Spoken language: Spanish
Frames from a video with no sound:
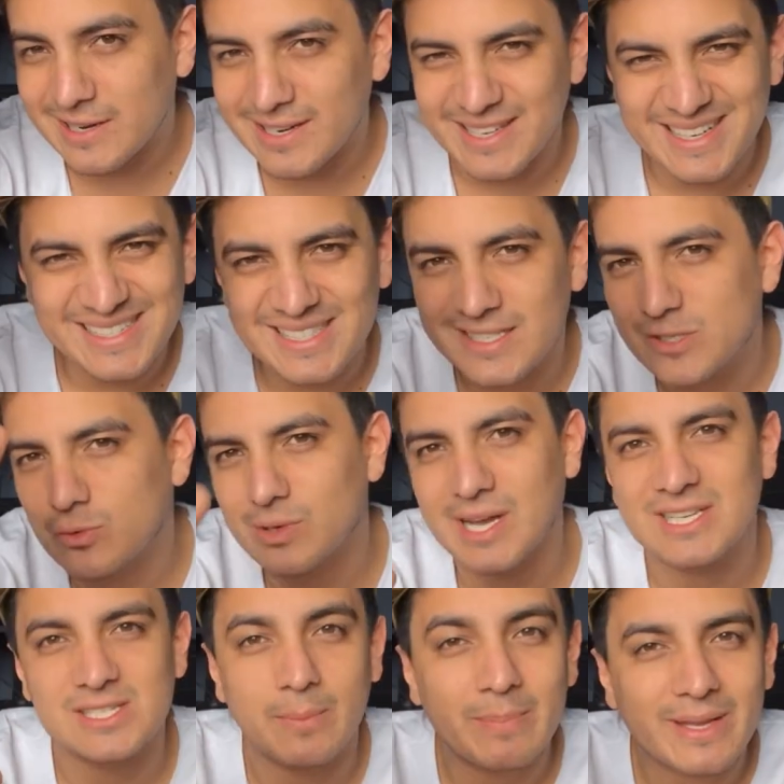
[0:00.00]
Y regresan a su
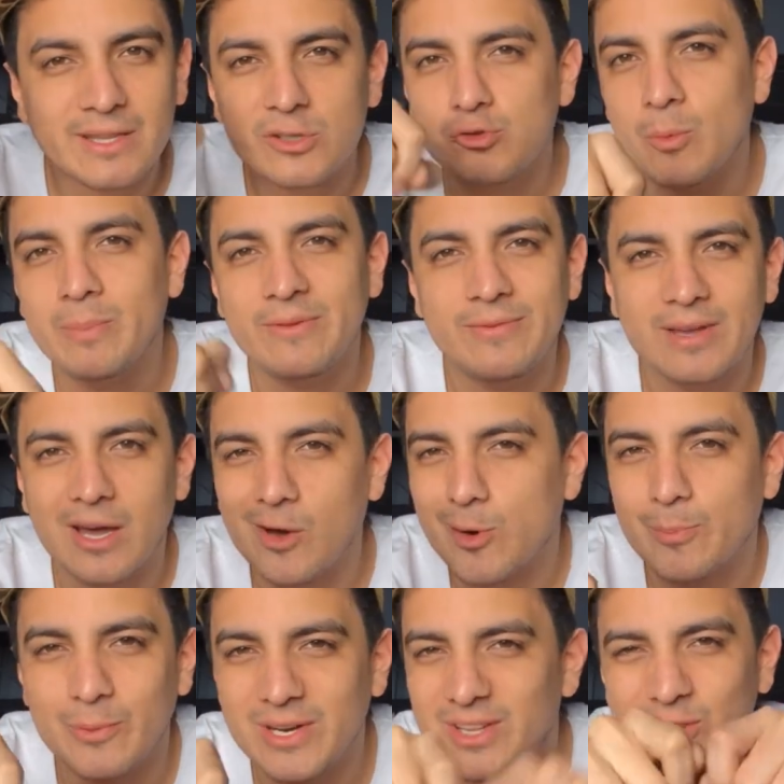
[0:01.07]
casa, prenden su
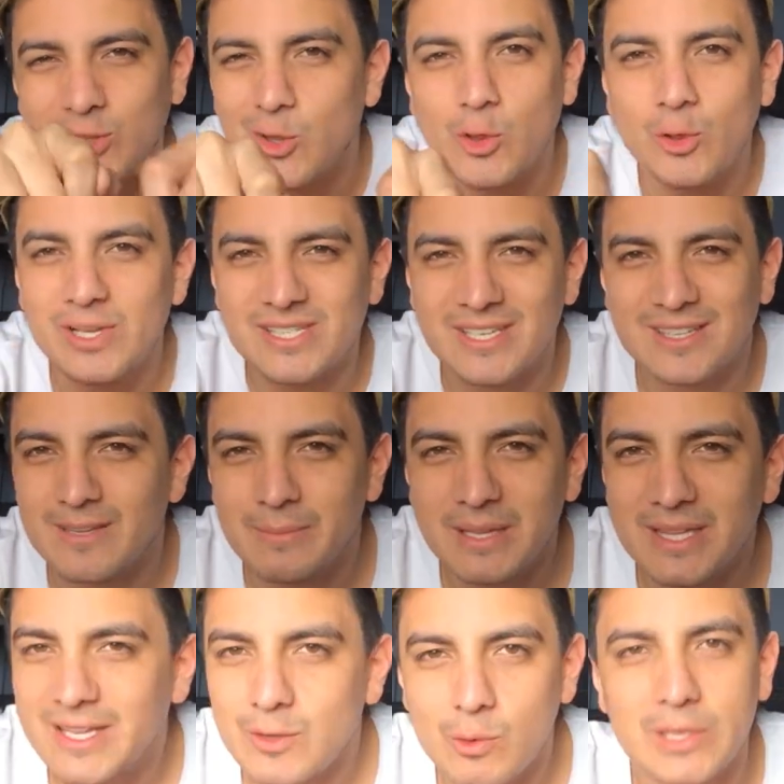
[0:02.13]
amplificador, ponen todo
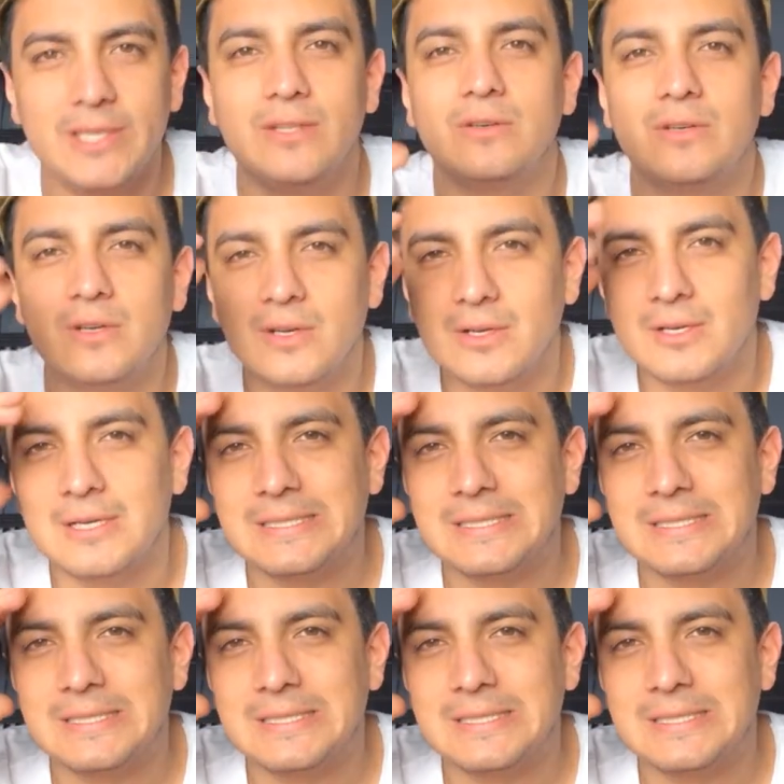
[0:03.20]
exactamente igualito